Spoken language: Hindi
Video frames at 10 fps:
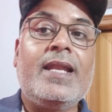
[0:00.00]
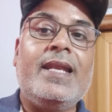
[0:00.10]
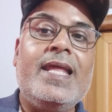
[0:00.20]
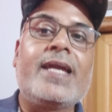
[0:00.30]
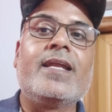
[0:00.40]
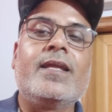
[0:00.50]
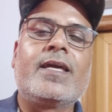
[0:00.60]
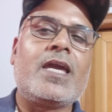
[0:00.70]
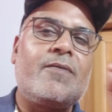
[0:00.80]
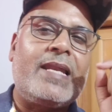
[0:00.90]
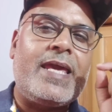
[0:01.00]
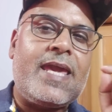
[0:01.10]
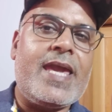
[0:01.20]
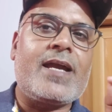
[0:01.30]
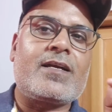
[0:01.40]
लेकिन केवल
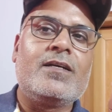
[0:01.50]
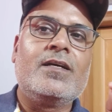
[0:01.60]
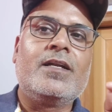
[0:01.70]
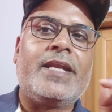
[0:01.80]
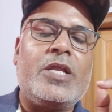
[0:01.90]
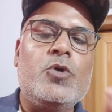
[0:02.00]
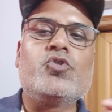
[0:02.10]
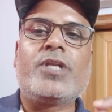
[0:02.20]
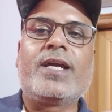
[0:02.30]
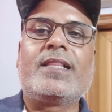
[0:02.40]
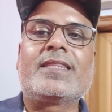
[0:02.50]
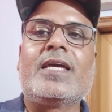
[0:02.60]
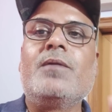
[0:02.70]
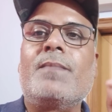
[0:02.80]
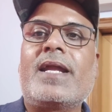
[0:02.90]
एक न्यूज
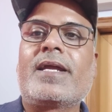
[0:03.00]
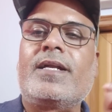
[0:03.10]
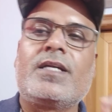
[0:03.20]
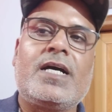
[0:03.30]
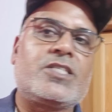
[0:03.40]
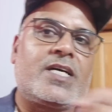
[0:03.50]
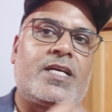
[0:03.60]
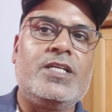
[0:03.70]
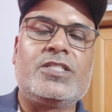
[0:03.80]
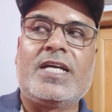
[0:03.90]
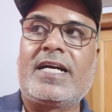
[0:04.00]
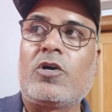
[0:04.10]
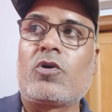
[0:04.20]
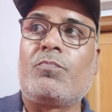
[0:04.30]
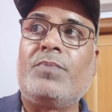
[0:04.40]
निकलते ही मार्केट अचानक नीचे आ गया
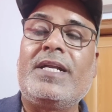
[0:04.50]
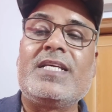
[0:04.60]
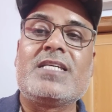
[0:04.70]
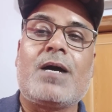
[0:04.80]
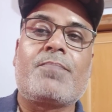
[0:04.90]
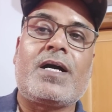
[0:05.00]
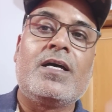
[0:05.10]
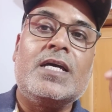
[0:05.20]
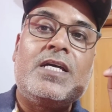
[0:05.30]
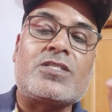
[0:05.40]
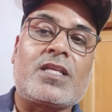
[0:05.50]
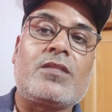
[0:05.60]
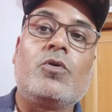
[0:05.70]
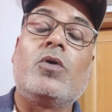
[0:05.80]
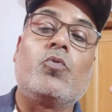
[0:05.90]
और बीटीसी आपका
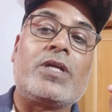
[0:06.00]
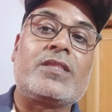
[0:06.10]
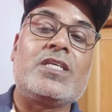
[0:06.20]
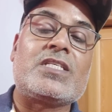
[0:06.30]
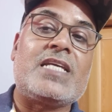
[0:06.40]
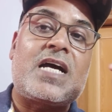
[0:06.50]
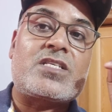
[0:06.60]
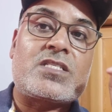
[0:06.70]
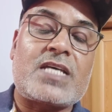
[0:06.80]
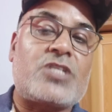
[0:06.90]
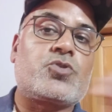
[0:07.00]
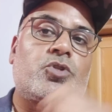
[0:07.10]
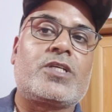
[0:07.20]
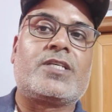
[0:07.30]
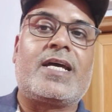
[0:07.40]
सत उनतीस हज़ार सात सौ
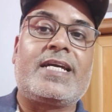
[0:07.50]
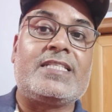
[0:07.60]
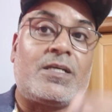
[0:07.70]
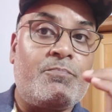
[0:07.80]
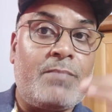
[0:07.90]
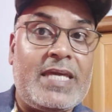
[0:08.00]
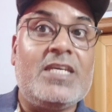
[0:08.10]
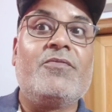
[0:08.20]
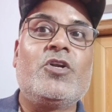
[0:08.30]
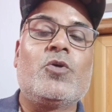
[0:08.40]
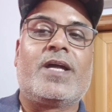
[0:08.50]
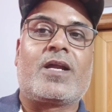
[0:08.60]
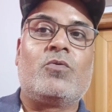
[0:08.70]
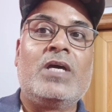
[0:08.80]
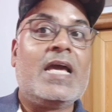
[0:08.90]
तक चला गया जब मैं ये वीडियो बना
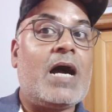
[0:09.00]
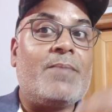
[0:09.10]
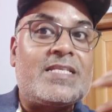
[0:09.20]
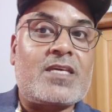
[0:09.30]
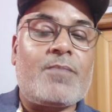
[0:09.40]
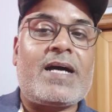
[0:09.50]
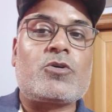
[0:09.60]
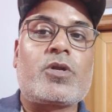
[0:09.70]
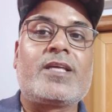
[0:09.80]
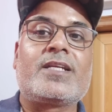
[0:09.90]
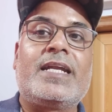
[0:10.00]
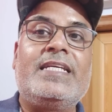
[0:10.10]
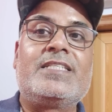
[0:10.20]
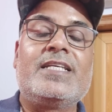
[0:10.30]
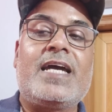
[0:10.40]
रहा हूं अब इसके बाद और कितना
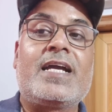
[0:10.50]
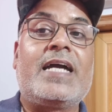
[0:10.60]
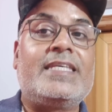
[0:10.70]
नीचे जाएगा